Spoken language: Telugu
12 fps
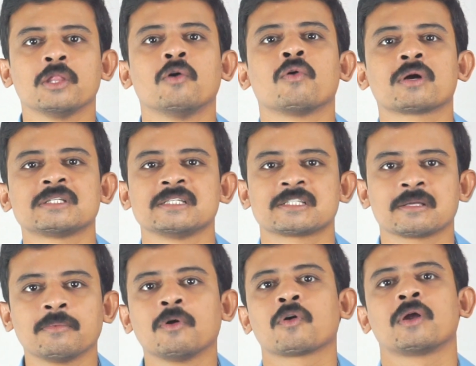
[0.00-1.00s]
ఏదో ఒక
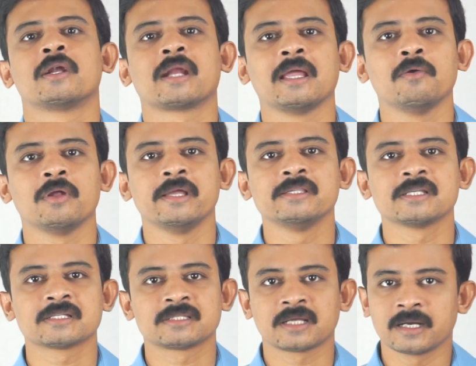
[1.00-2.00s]
సిస్టంలో ఒక డ్రైవ్లో ఏం
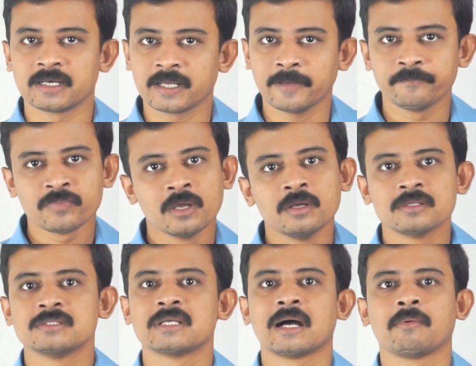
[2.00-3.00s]
చేస్తారంటే
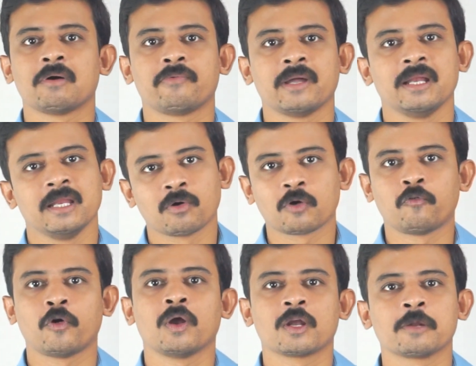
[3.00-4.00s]
జావా ఫైల్ని ఒక
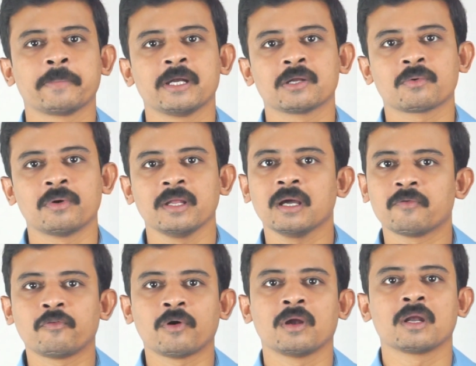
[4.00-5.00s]
ఫోల్డర్ పెట్టుకోండి ఆ
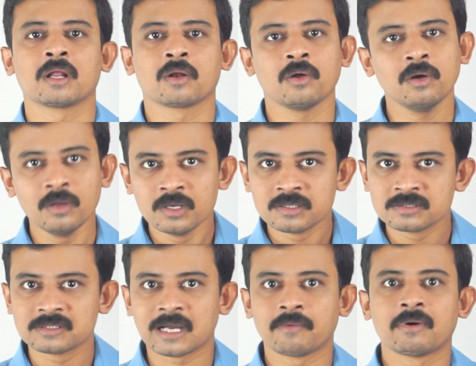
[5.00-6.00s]
ఫోల్డర్లో
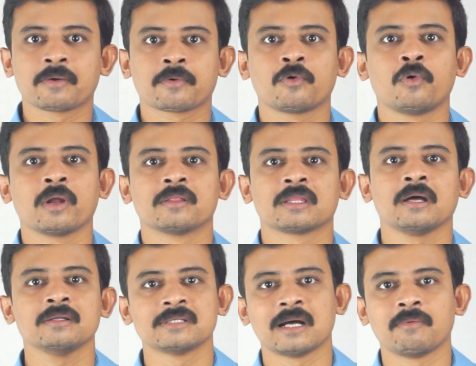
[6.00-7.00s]
జావా కోడ్ అంతా
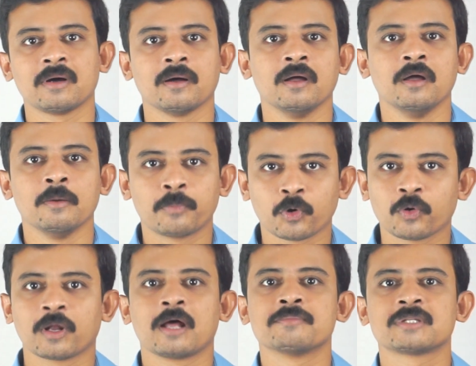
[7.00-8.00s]
జావా
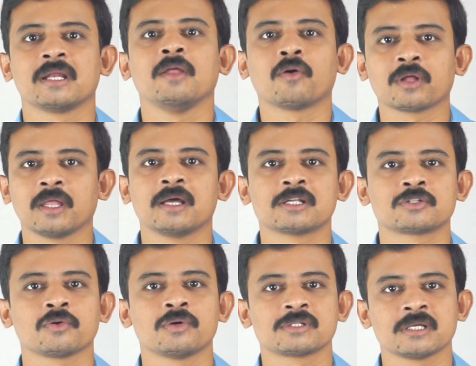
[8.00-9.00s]
ప్రోగ్రామ్స్ అన్నీ ఒక దగ్గర
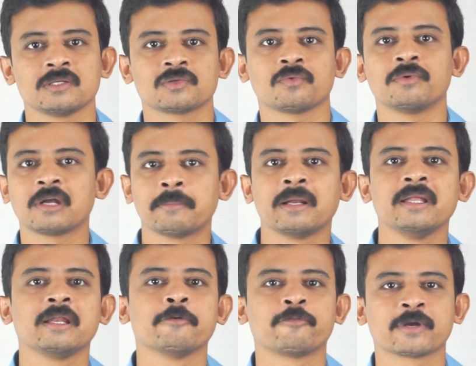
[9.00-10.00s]
స్టోర్ చేసుకుంటే
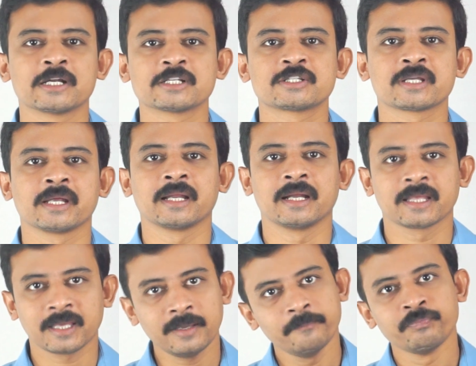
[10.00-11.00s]
మళ్ళీ రిఫరెన్స్
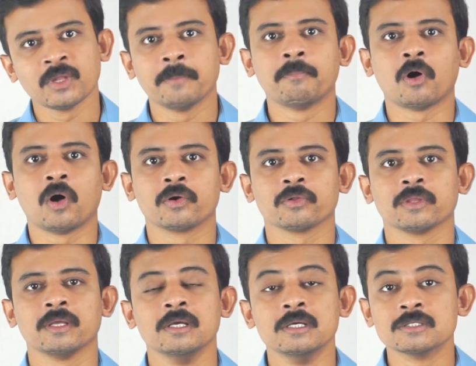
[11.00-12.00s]
చేయడానికి
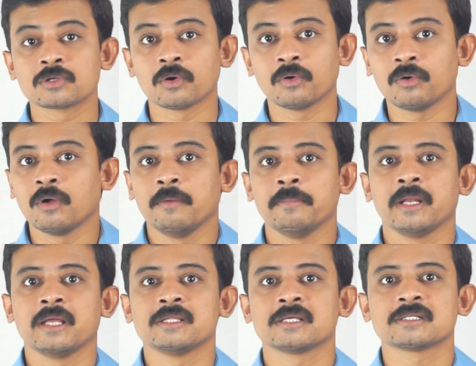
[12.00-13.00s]
బాగుంటుంది సో
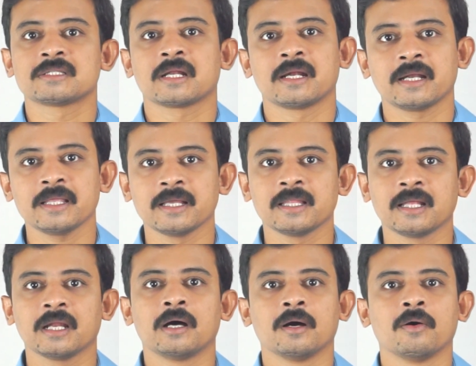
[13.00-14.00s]
మీరు ఏం చేస్తారంటే
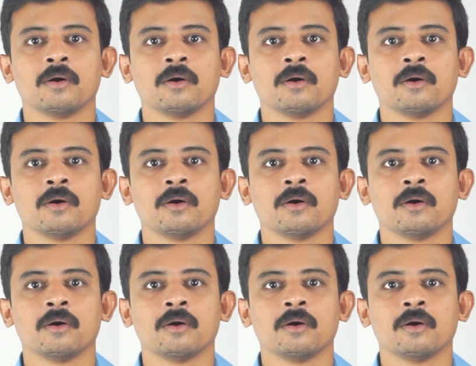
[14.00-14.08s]
ఏదైనా